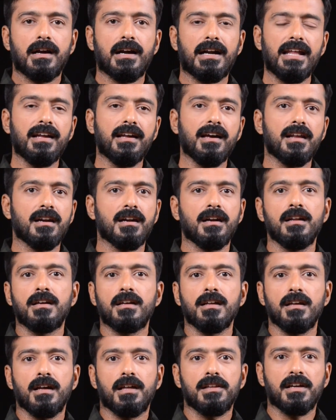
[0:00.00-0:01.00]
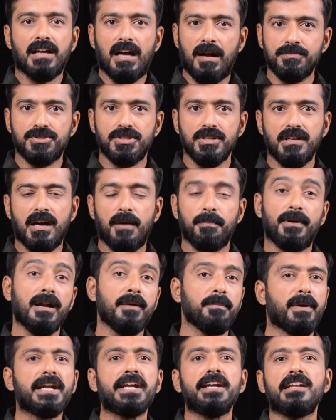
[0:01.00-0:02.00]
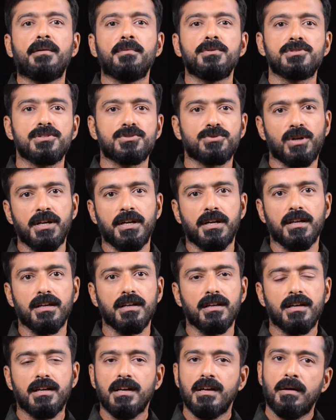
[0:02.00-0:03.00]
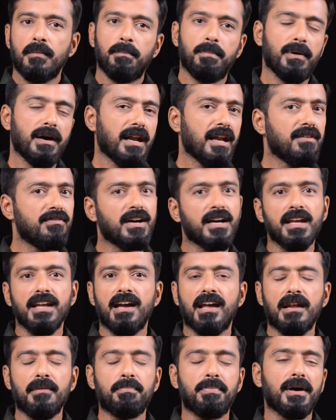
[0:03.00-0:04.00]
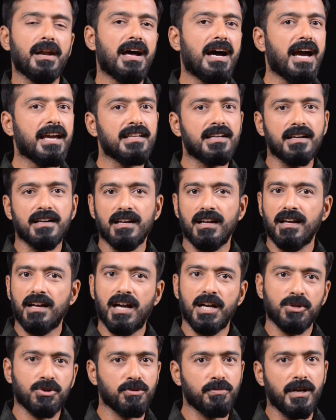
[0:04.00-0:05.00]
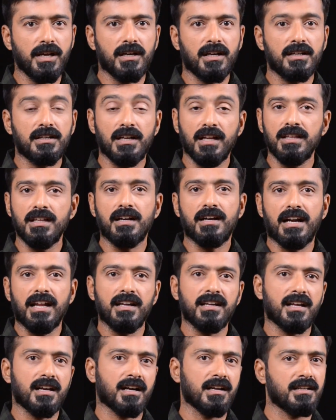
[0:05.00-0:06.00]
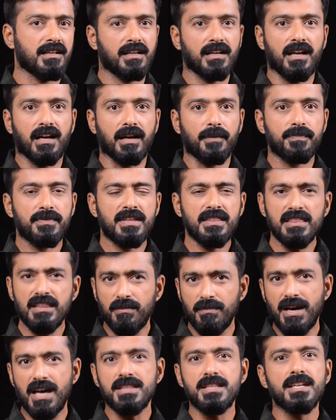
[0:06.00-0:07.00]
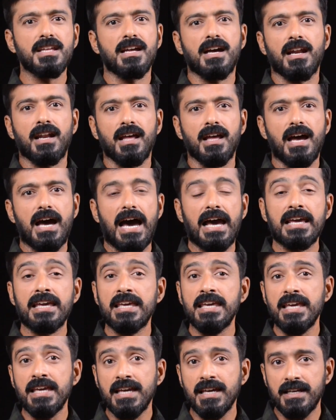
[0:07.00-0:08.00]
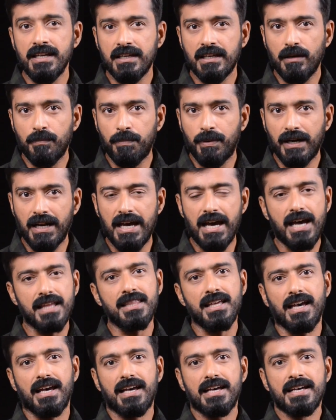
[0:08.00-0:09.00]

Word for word: கடைக்காரர்களுக்கு அதை காமிச்சு நான் பணம் பண்ணிட்டேன் அப்படின்னு சொல்லிட்டு பல வகையான பல ஆயிரக்கணக்கான ரூபாய்களை இழந்த கடைக்காரர்கள் இருக்கிறாங்க இந்த மாதிரியான அங்கீகரிக்கப்படாத